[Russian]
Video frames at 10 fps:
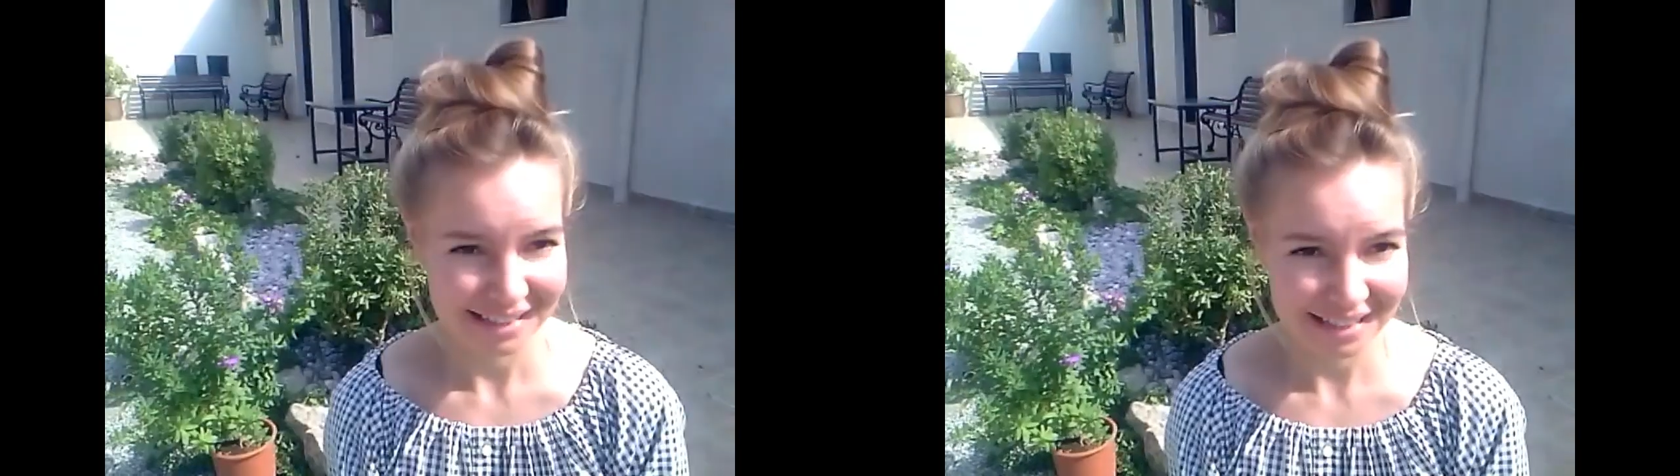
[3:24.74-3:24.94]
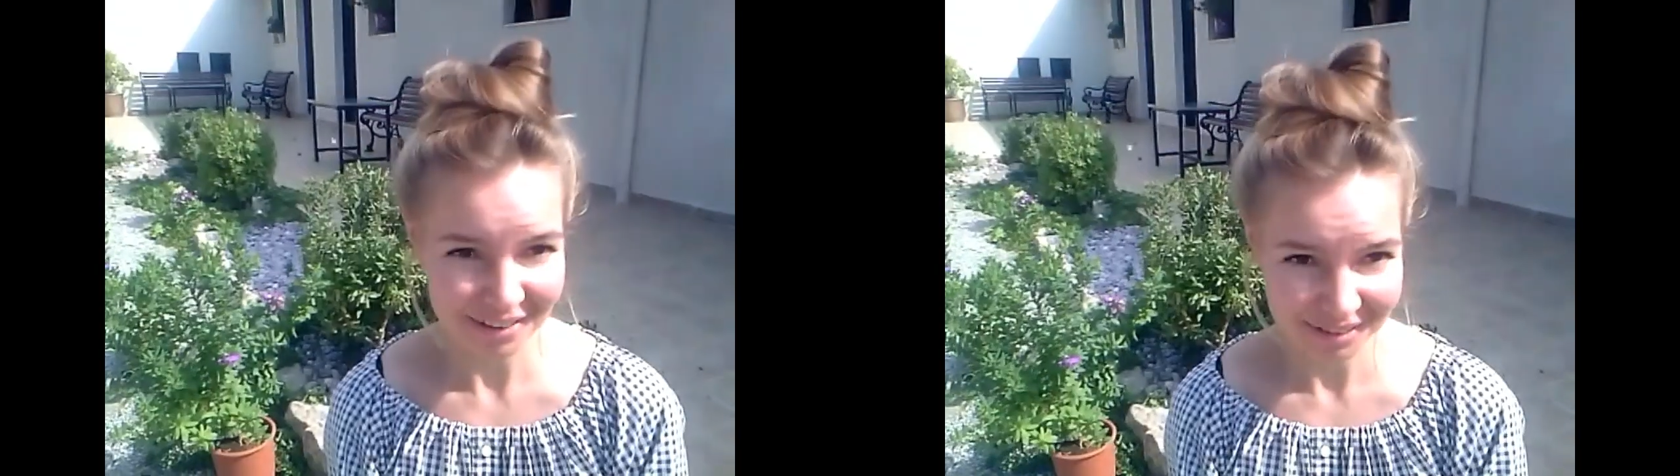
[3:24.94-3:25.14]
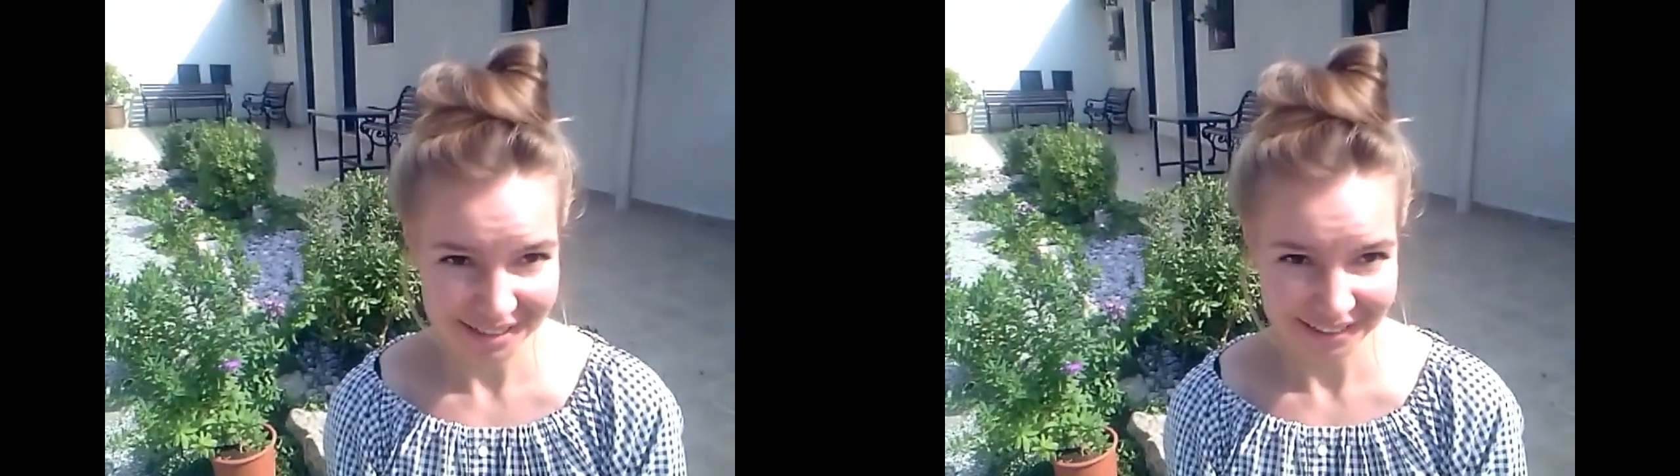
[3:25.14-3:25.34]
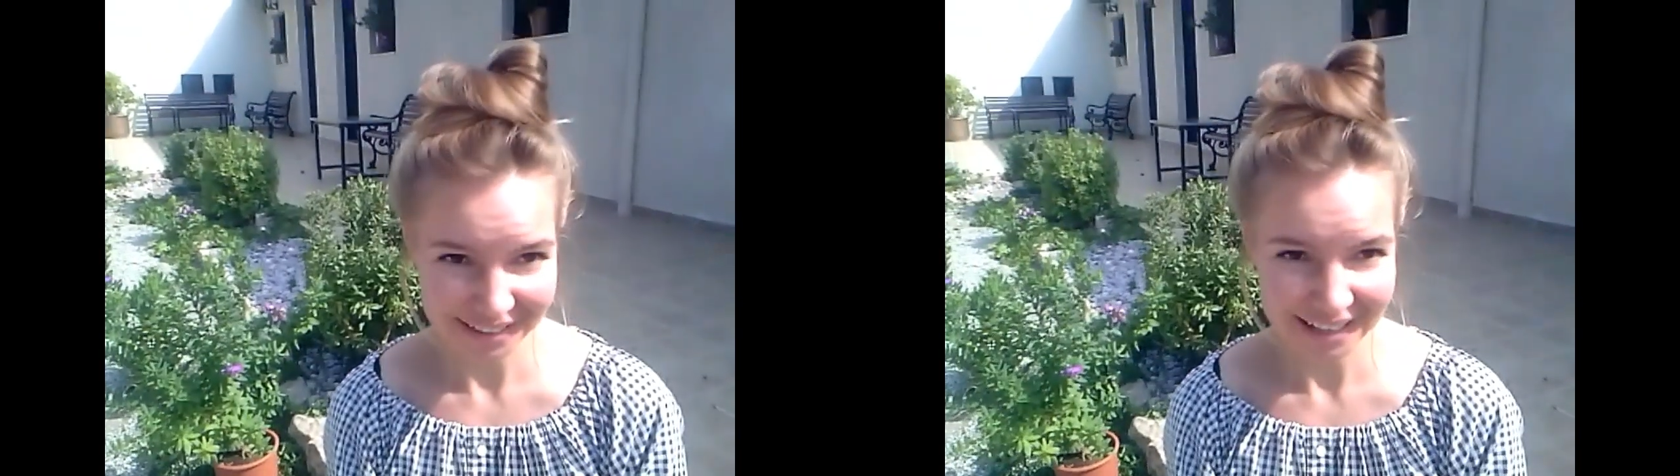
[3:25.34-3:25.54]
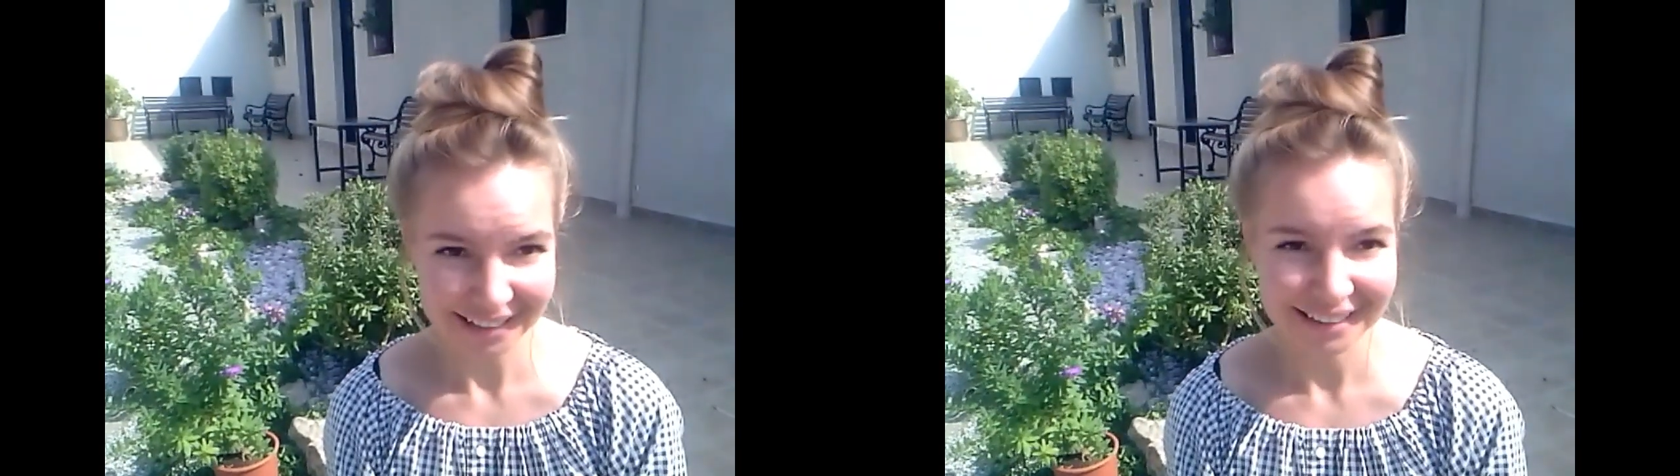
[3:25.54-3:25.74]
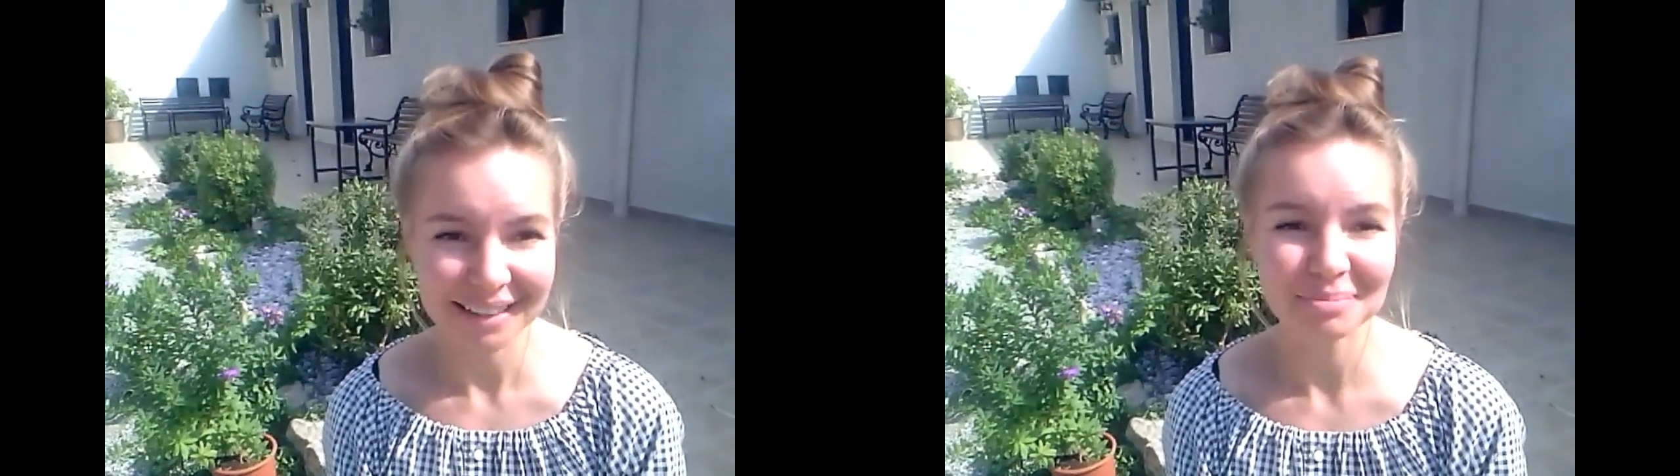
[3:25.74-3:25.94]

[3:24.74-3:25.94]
Ставьте лайки,